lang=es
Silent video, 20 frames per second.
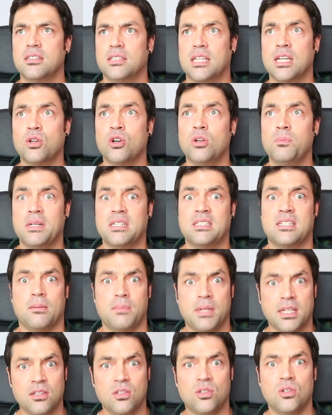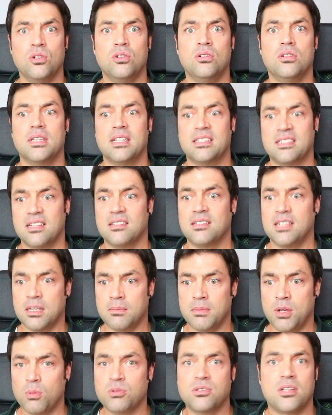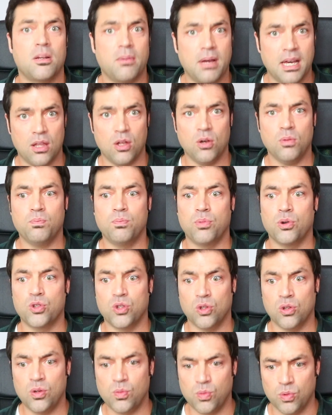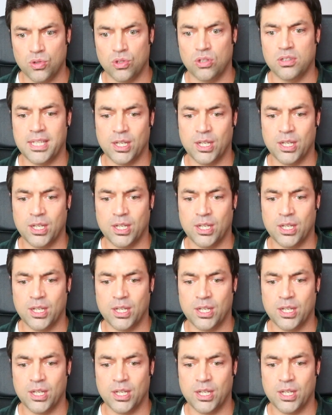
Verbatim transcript: Tengo el pensamiento de sentirme observado por todo el mundo.